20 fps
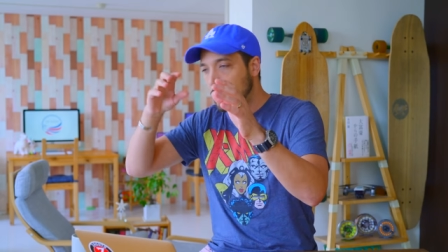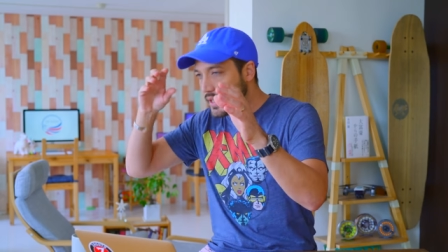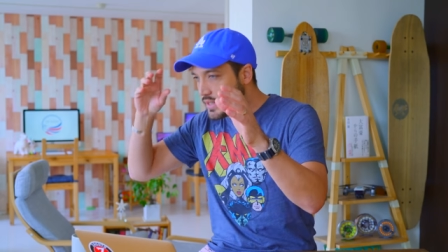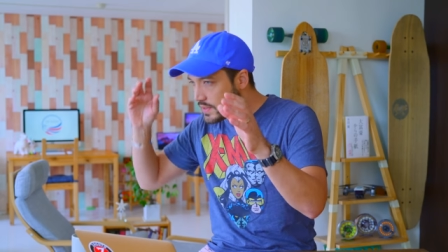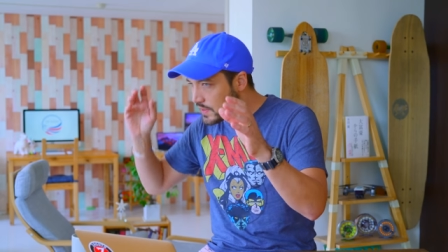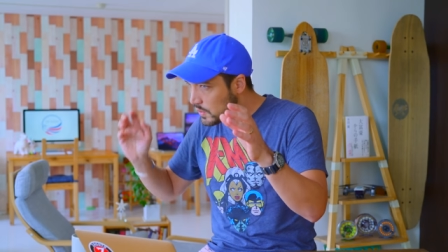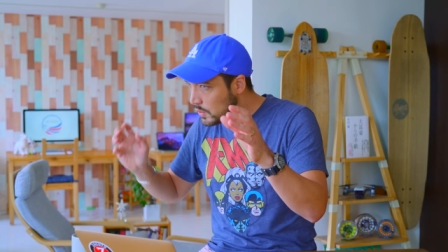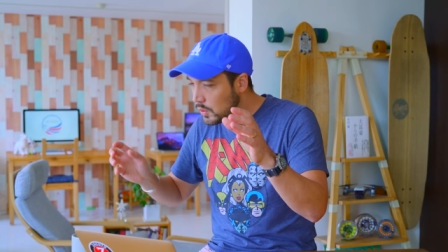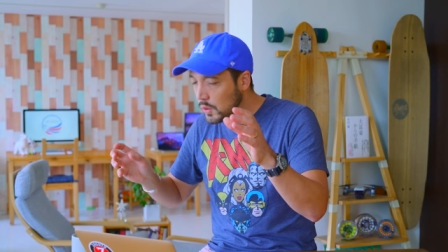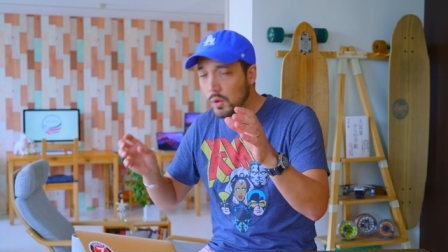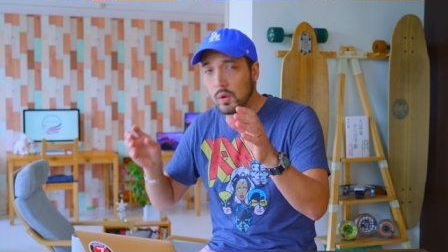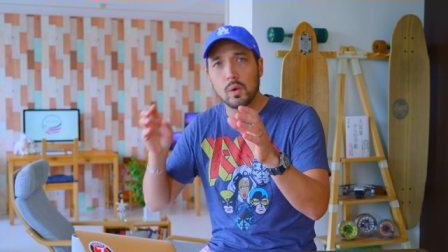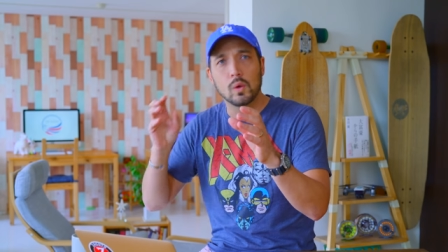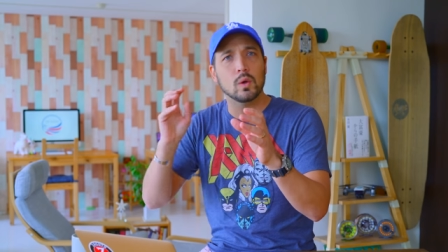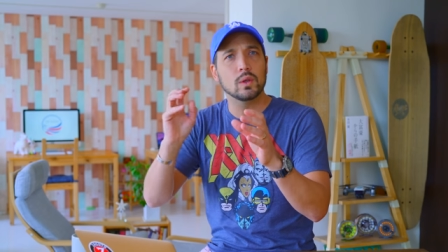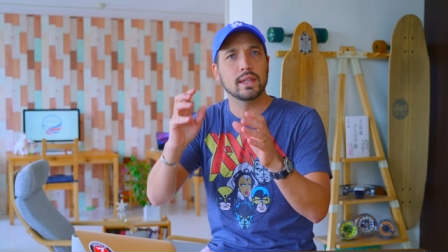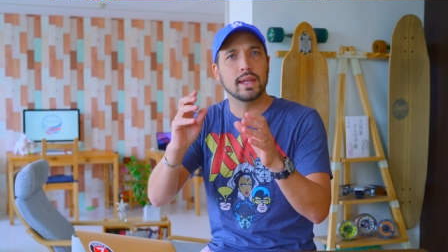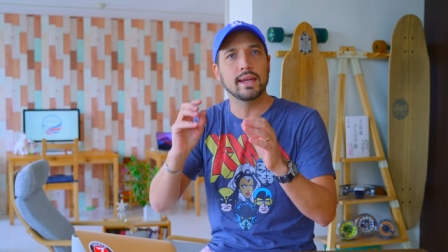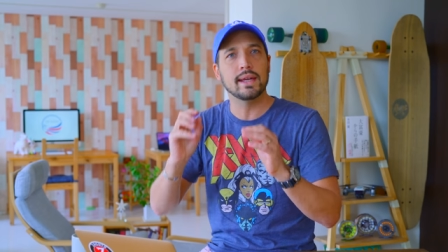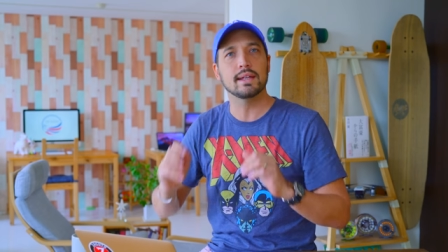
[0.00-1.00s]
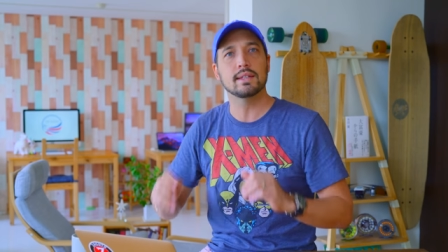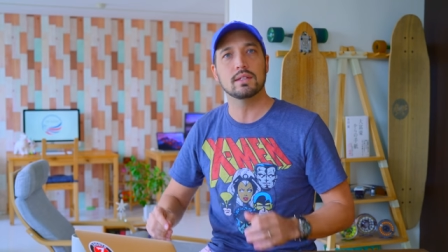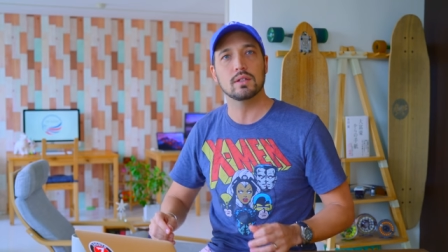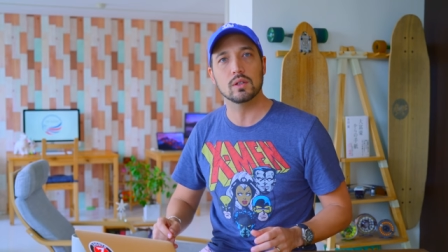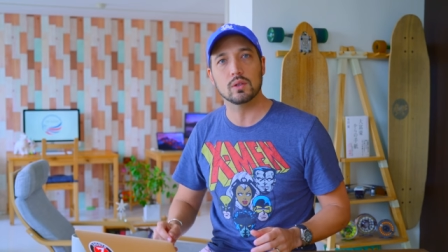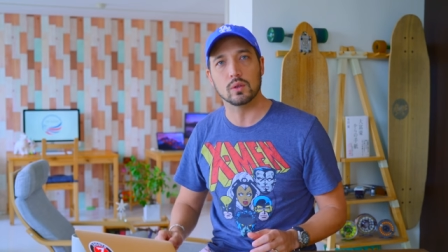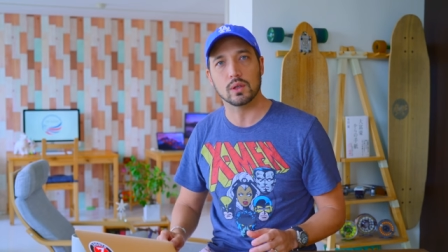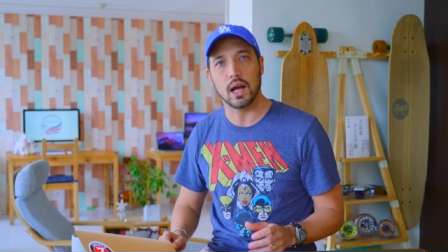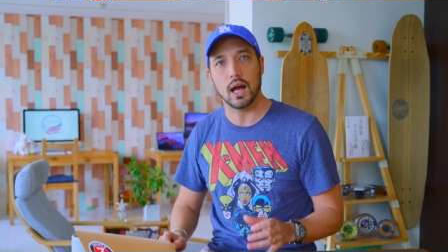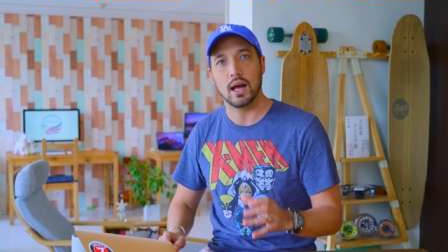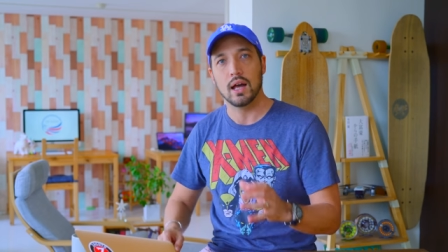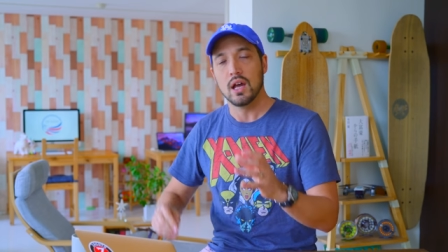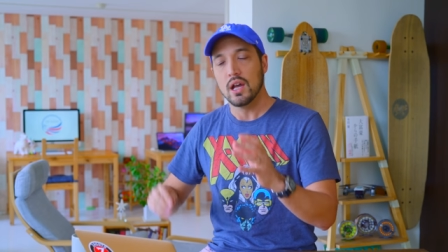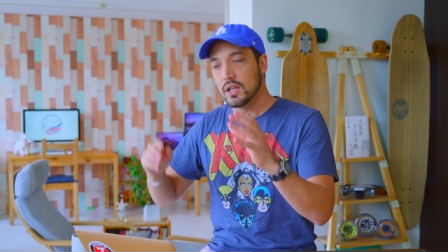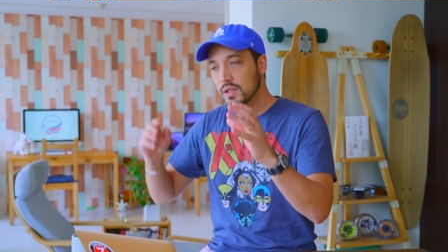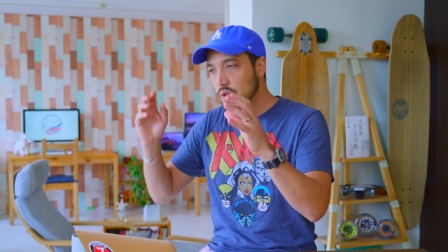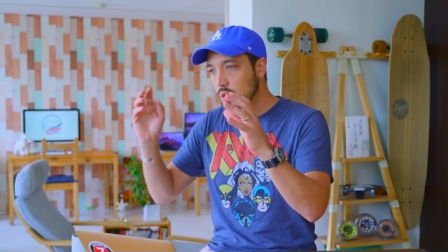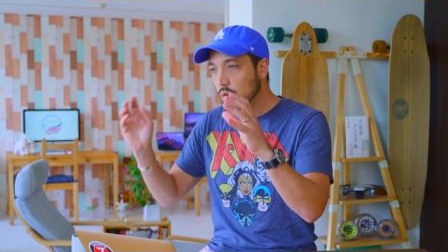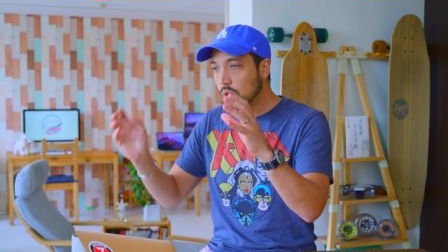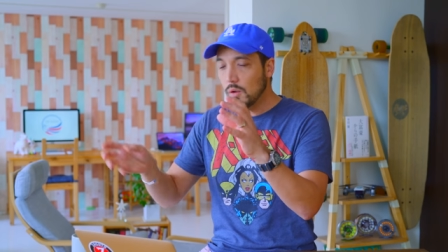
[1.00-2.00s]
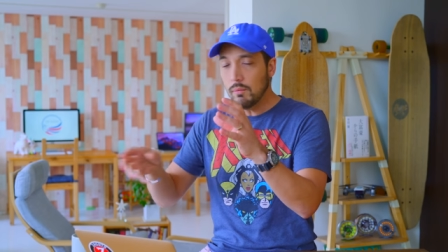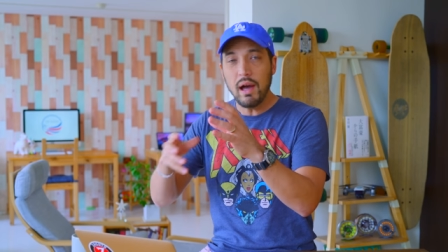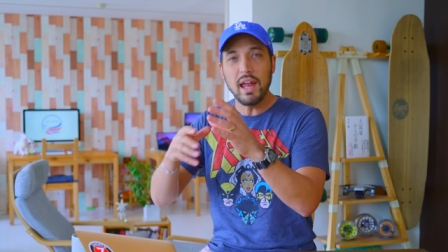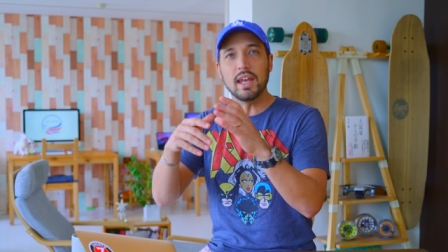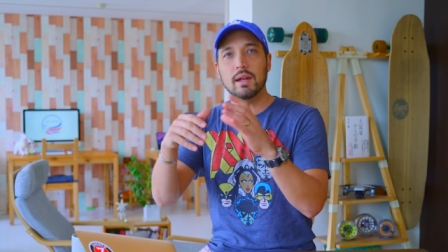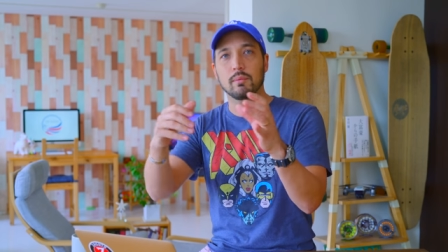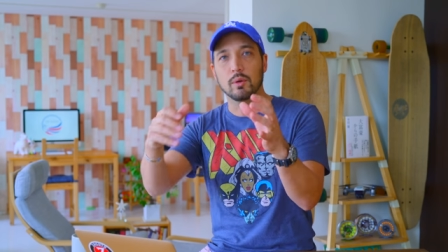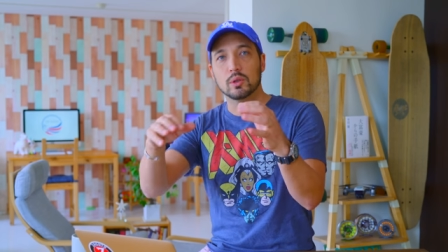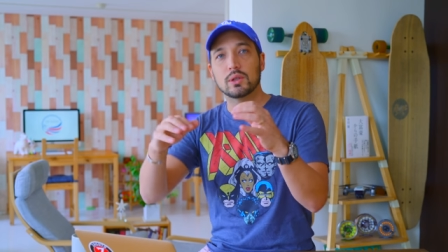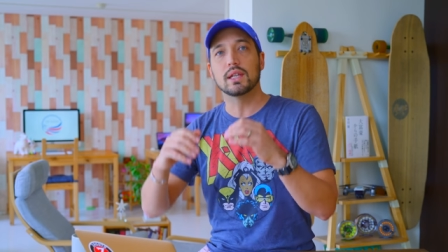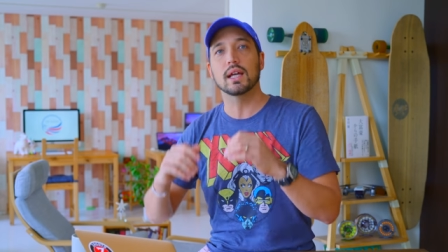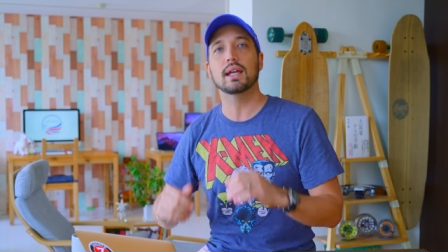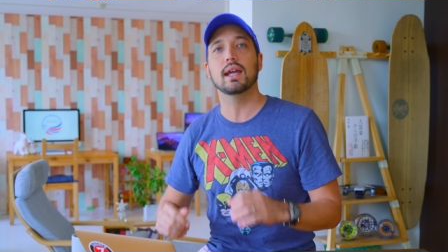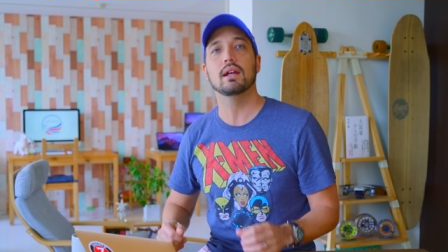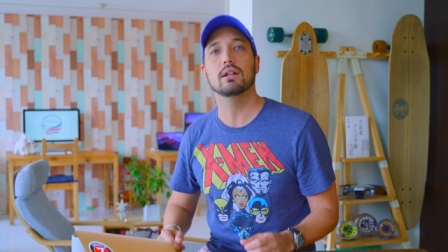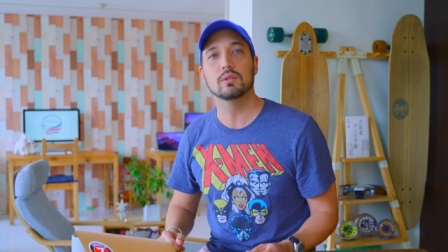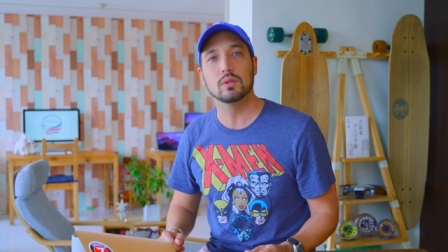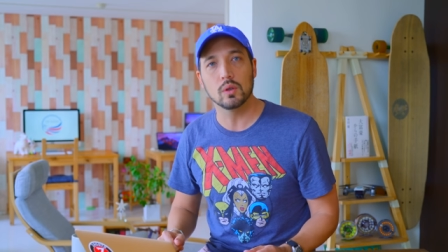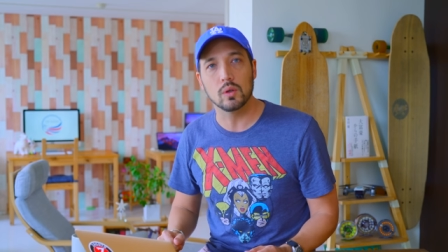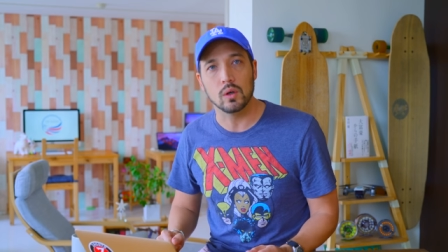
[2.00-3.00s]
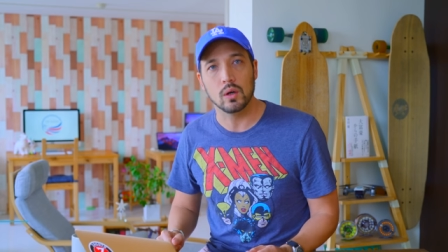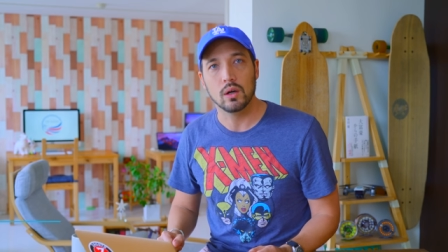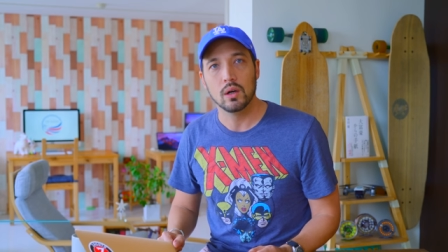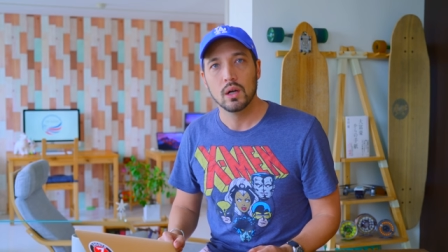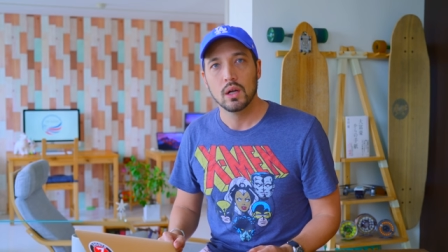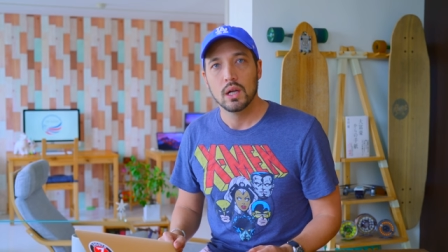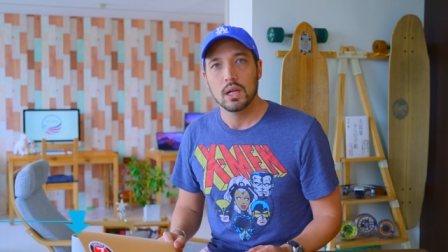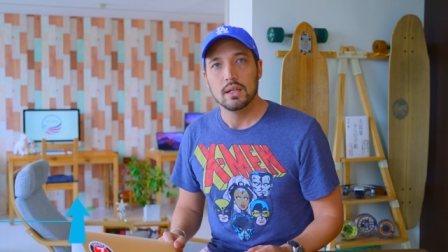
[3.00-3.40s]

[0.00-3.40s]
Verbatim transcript: 別の方法を提案するとか、そこまで持っていけると、